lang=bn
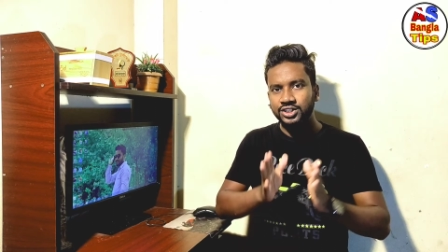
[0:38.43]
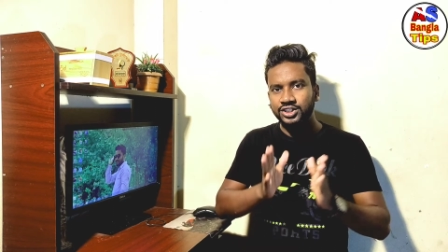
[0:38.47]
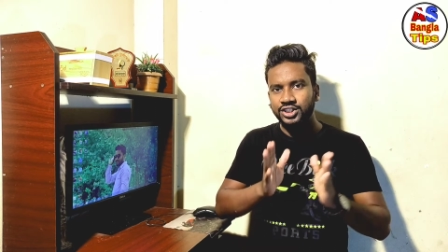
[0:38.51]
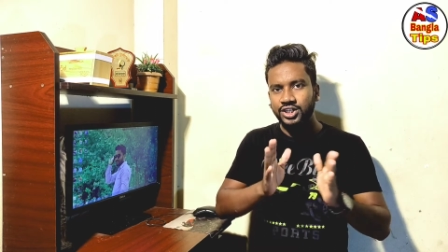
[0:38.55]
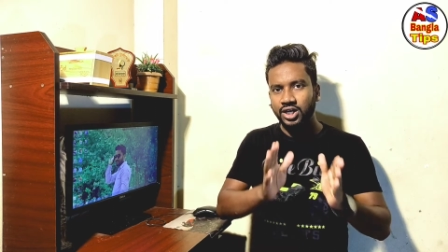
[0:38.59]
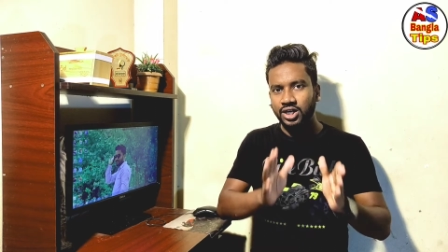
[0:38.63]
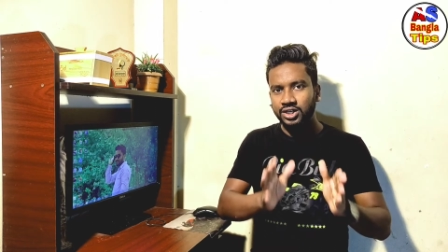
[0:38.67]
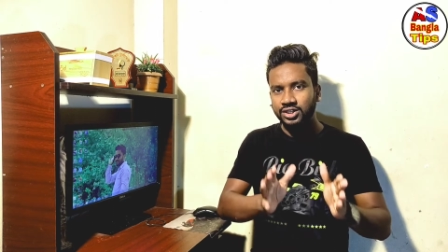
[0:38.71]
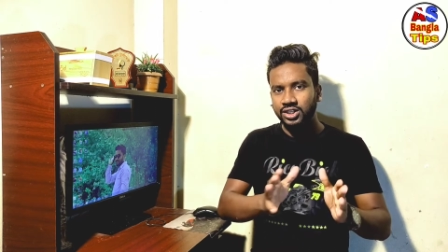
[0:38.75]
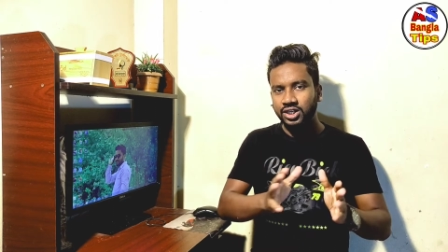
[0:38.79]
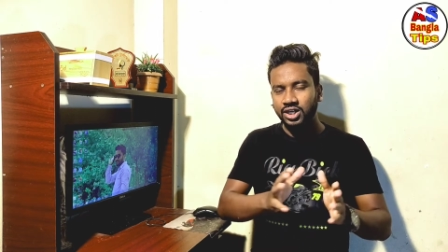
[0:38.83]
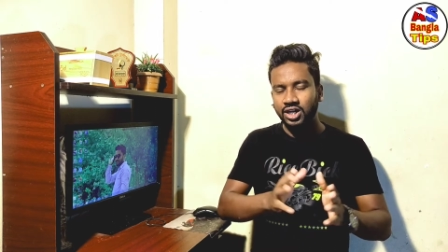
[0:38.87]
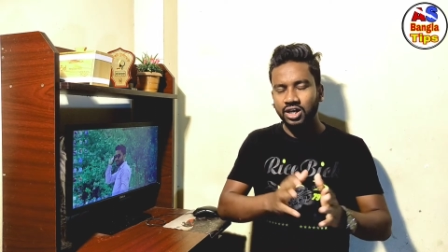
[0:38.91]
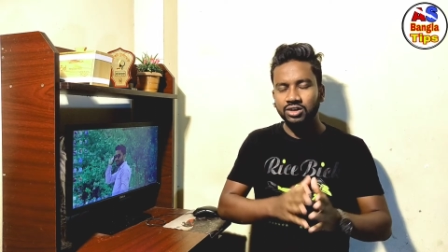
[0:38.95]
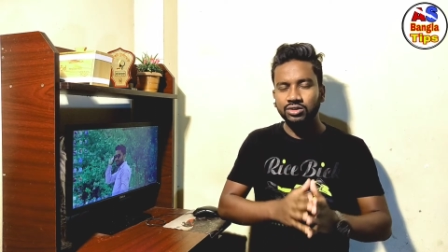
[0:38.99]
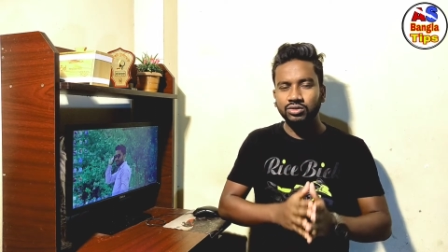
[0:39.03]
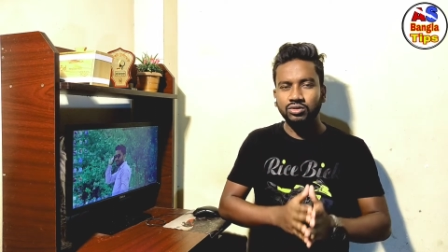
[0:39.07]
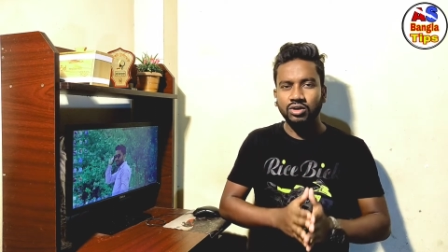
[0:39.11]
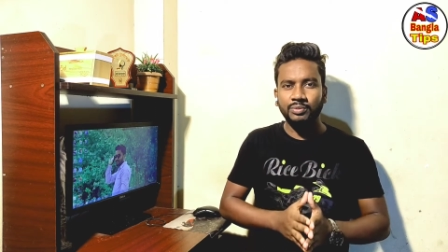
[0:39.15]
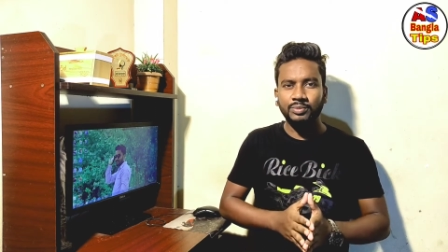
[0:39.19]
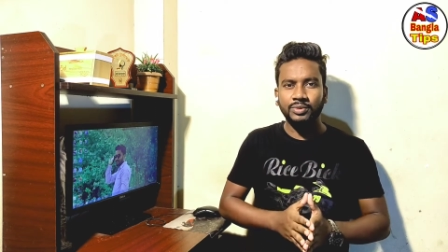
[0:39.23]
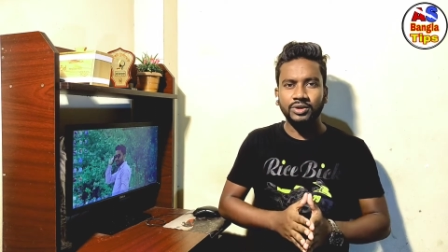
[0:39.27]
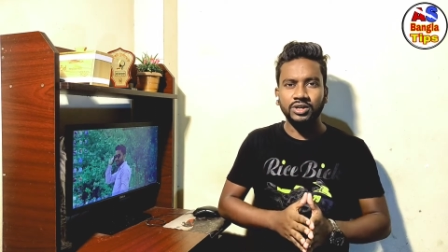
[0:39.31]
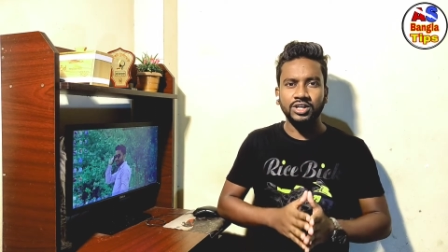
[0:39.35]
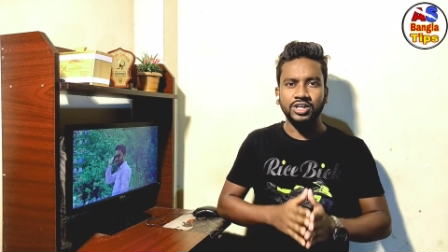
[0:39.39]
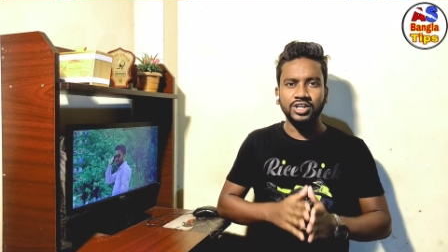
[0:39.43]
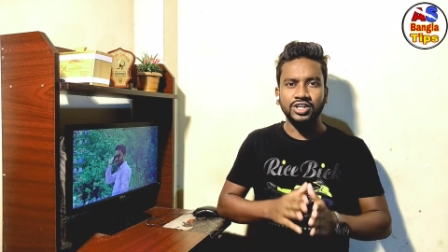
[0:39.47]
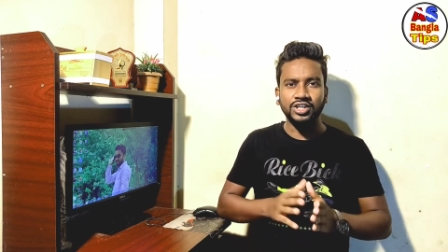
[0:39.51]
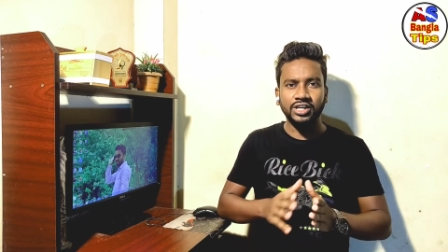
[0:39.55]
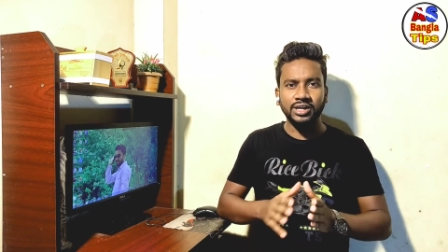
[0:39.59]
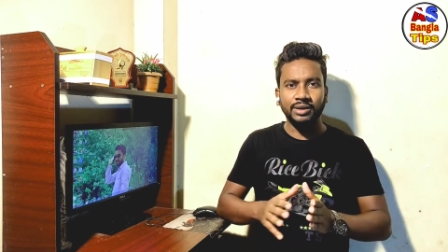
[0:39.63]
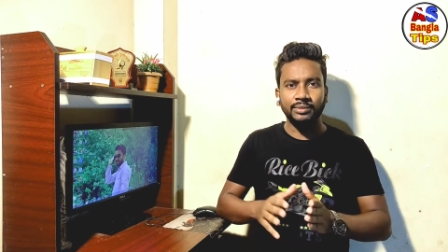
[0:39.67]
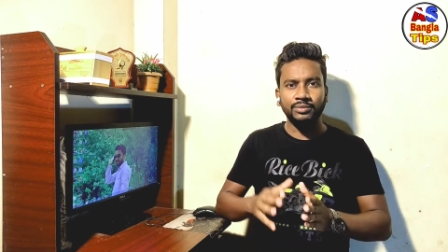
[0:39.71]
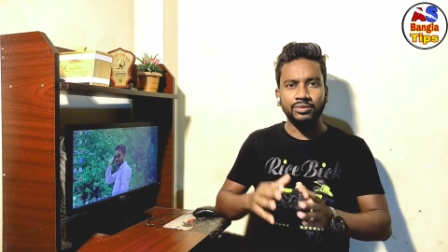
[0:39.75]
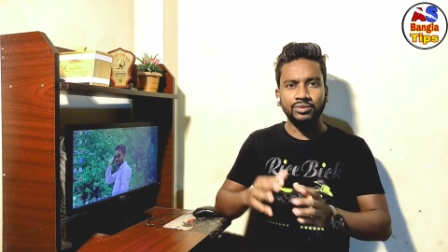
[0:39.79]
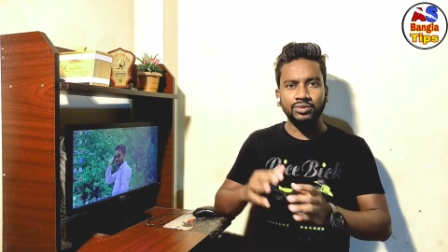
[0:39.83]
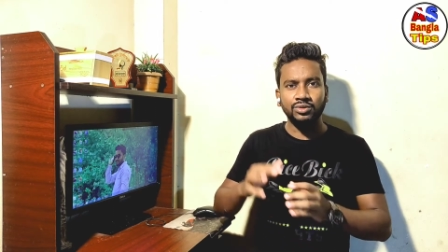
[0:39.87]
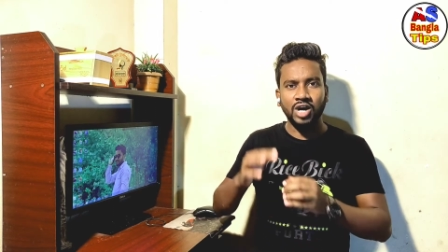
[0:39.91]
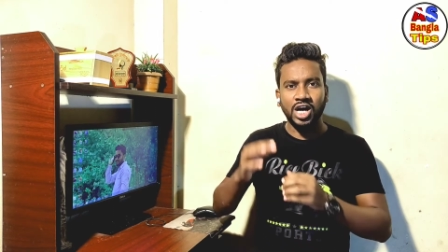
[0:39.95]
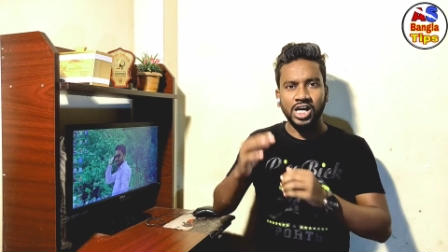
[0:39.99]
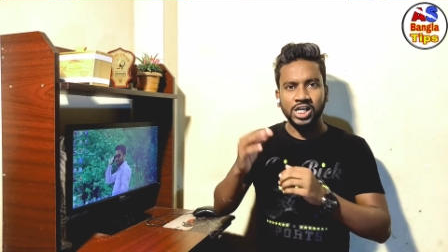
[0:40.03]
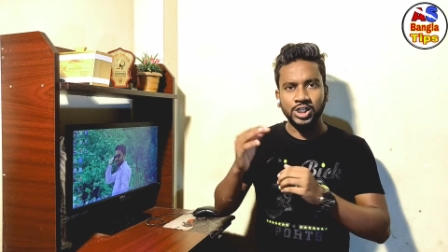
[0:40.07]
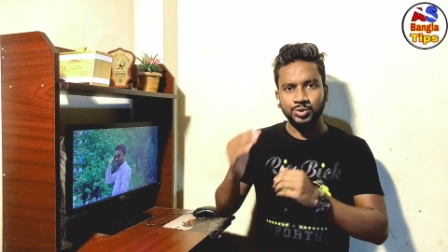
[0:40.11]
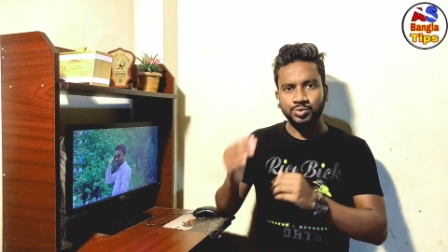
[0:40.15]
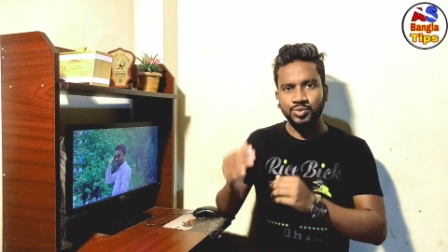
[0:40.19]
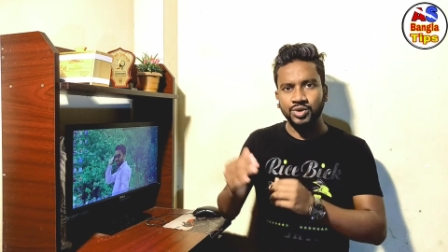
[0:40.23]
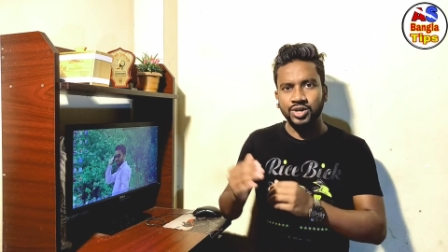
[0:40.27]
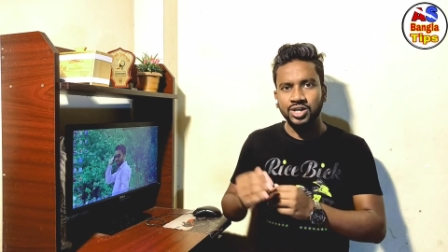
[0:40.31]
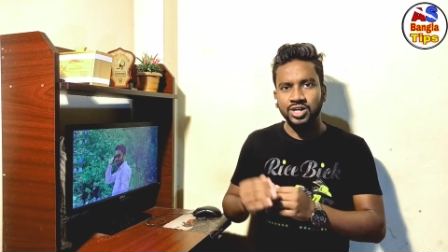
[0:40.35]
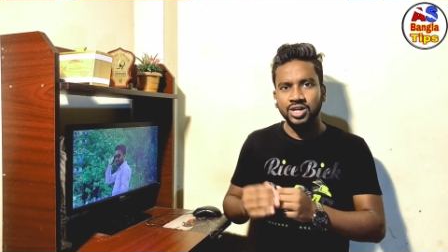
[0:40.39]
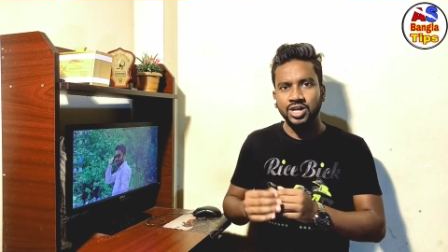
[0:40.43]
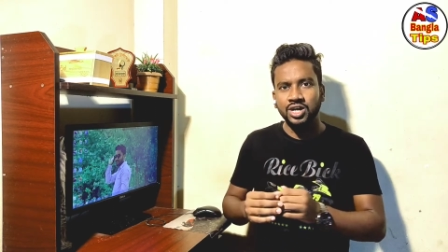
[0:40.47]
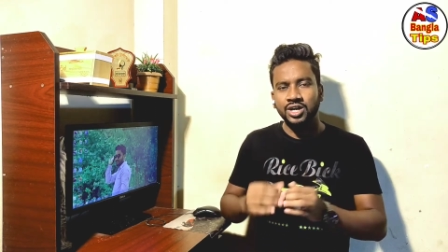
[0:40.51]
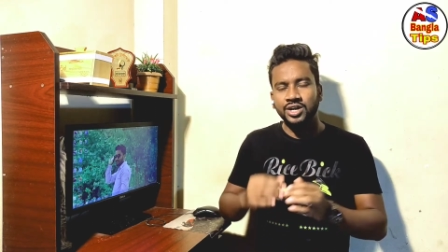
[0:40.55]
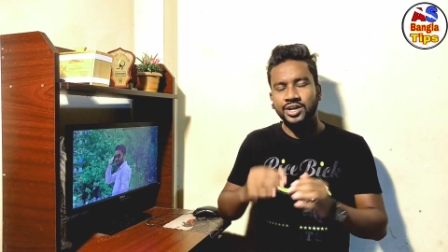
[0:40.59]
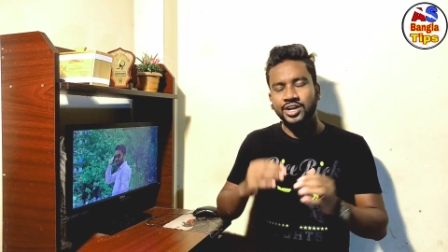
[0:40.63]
সেখান থেকে কিন্তু আপনার ইনকাম কিন্তু আসবেই